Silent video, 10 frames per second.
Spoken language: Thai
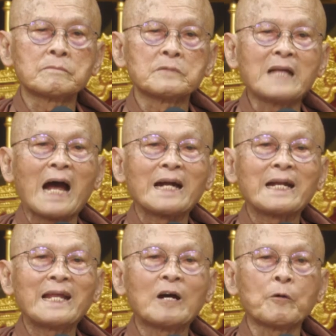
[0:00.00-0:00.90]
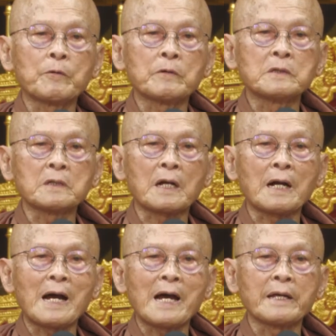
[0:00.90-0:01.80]
อย่างเดียวคือ
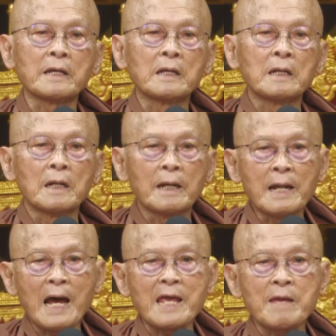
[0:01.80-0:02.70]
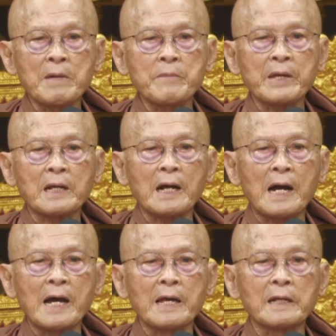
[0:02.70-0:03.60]
กาย ในไม่มี
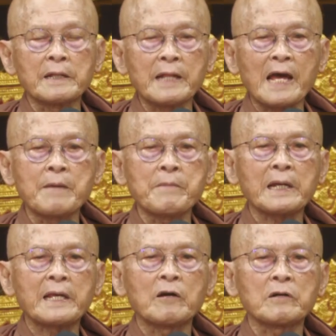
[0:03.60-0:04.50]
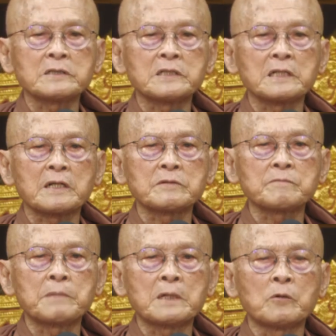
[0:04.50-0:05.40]
กาย ในไม่เกี่ยวกับจิต กับ
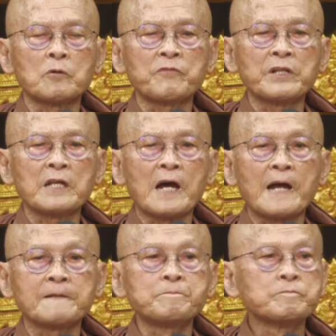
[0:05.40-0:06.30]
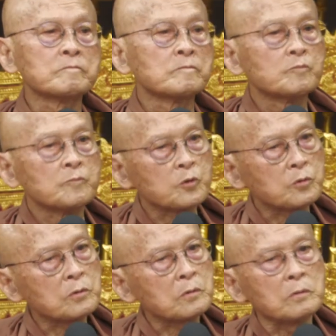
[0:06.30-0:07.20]
บโนวิญญาณ
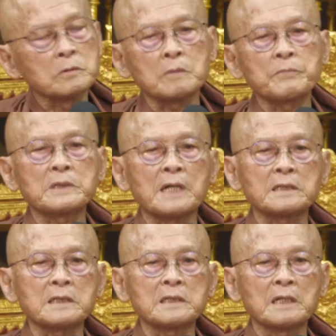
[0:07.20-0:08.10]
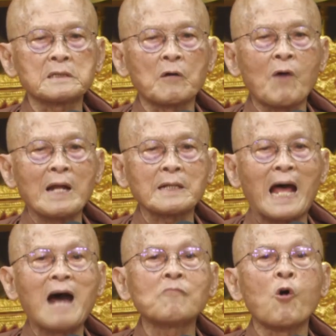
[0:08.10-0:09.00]
คนก็มิชาทิฐิทวะ
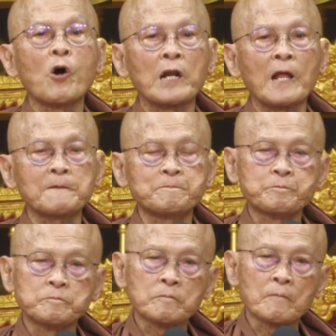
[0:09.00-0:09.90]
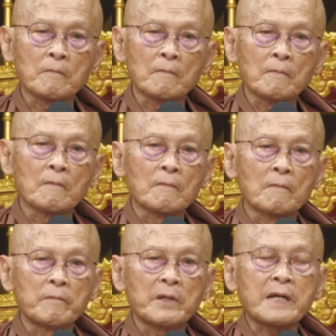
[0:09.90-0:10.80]
ถาวรแล้ว
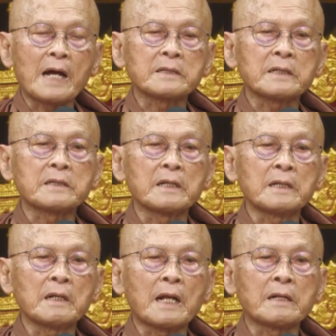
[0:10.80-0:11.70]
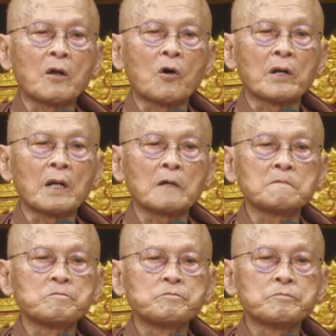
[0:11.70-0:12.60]
มิชาทิฐินิรันดรนะ
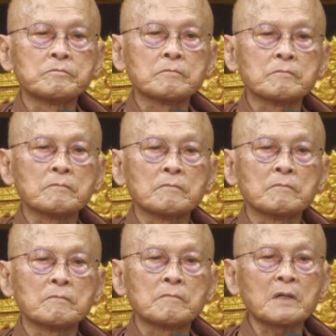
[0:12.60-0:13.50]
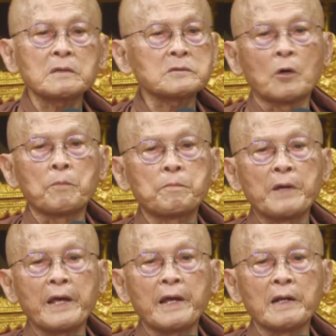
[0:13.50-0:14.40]
มันก็จบเพ
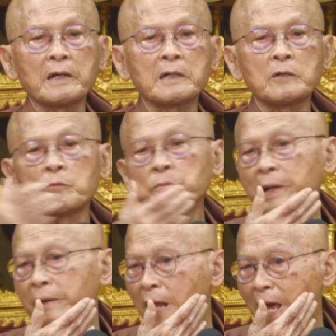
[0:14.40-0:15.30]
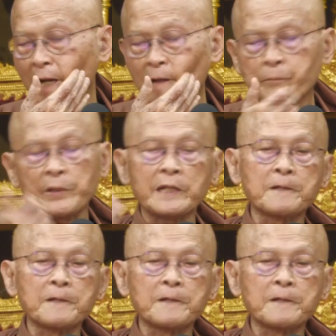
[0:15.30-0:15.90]
เลยกระดุมเม็ดแรกผิด